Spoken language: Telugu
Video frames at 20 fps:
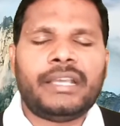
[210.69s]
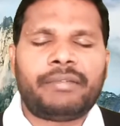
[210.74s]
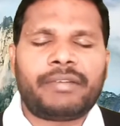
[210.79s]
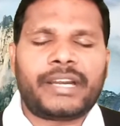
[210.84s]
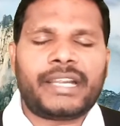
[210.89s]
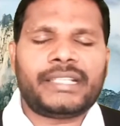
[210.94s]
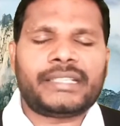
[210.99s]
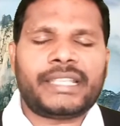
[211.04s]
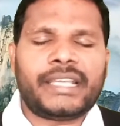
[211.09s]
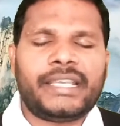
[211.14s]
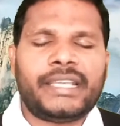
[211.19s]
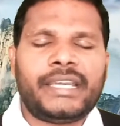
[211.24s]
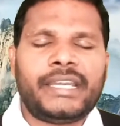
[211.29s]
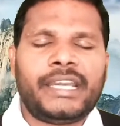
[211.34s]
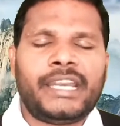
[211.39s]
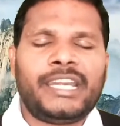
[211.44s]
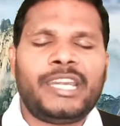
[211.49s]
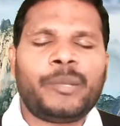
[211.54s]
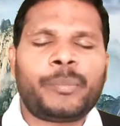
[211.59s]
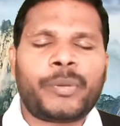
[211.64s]
ఎవరైతే
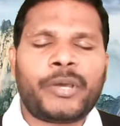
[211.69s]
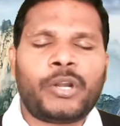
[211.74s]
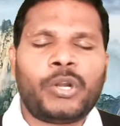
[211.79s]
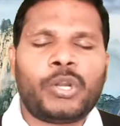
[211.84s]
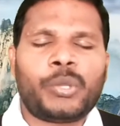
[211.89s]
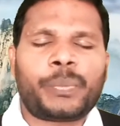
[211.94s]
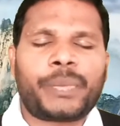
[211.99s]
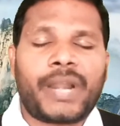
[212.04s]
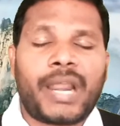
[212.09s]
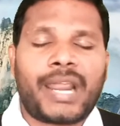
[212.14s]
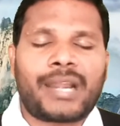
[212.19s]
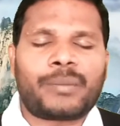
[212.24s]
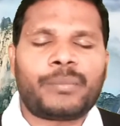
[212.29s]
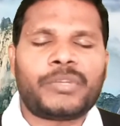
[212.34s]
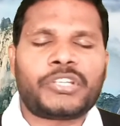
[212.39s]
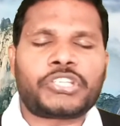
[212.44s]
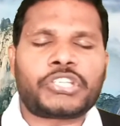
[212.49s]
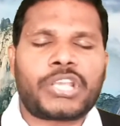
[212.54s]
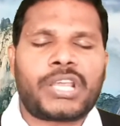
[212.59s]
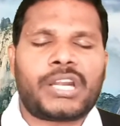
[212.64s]
ఎన్నెన్ని పనులు
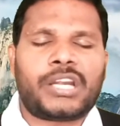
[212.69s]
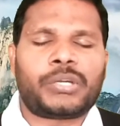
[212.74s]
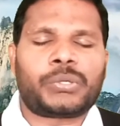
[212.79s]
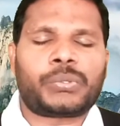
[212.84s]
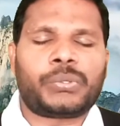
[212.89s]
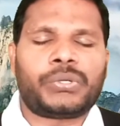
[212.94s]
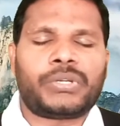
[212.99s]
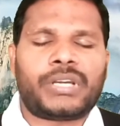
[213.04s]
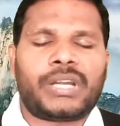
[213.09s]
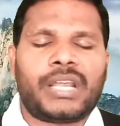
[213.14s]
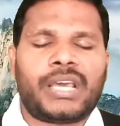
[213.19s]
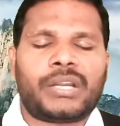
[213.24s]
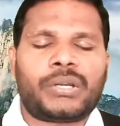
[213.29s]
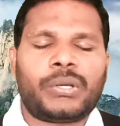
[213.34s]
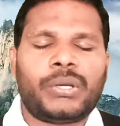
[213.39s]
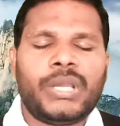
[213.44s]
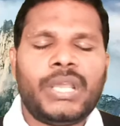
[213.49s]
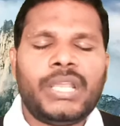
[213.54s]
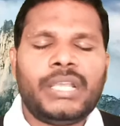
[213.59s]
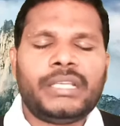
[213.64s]

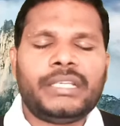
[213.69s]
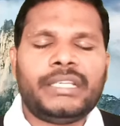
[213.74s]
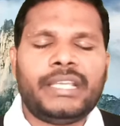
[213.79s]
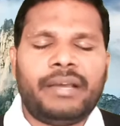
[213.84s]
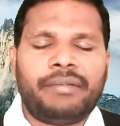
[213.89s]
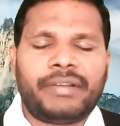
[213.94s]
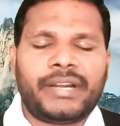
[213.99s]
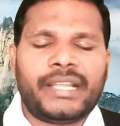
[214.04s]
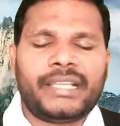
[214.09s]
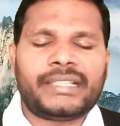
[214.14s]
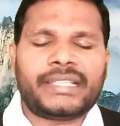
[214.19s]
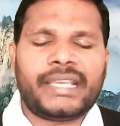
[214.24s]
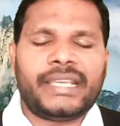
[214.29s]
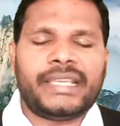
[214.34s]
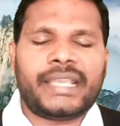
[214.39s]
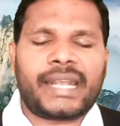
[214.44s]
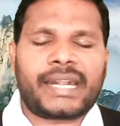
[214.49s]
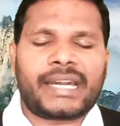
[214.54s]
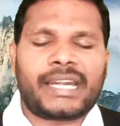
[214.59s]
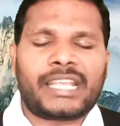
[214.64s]
ప్రారంభించాలనుకుంటున్నారో ఎవరైతే
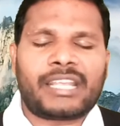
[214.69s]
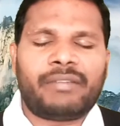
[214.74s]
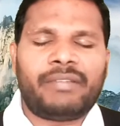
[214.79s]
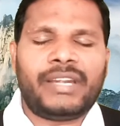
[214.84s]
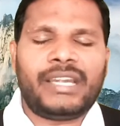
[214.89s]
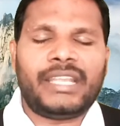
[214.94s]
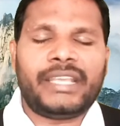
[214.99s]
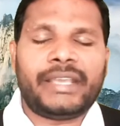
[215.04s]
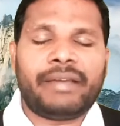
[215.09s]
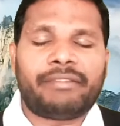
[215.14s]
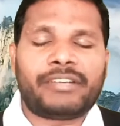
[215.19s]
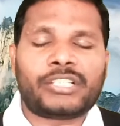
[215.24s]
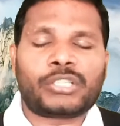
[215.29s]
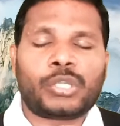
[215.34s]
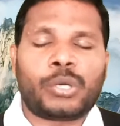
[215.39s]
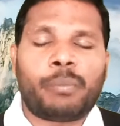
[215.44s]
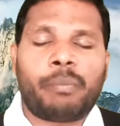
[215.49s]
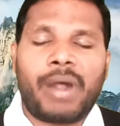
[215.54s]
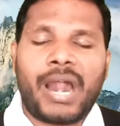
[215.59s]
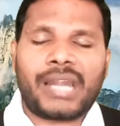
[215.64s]
ఎక్కడికి వెళ్ళి
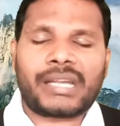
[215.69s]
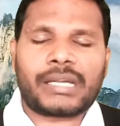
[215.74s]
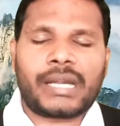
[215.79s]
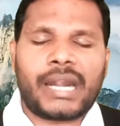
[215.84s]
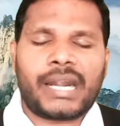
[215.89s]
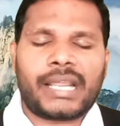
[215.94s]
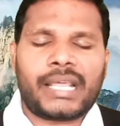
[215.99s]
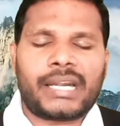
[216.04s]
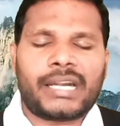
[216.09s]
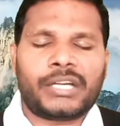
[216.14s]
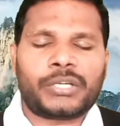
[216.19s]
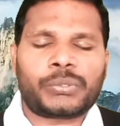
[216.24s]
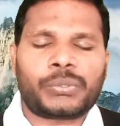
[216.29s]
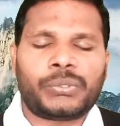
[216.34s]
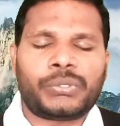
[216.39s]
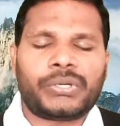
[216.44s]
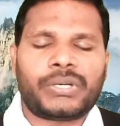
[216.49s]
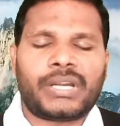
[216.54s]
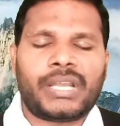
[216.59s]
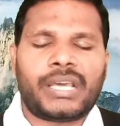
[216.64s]
ఎవరితో
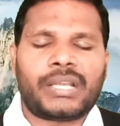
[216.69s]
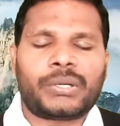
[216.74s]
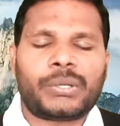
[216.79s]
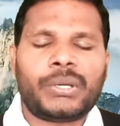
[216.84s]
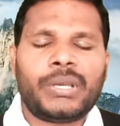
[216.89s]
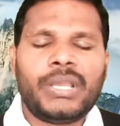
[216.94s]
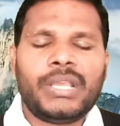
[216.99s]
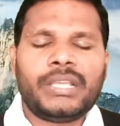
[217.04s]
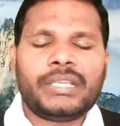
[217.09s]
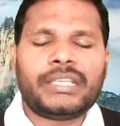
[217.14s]
మాట్లాడాలనుకుంటున్నారో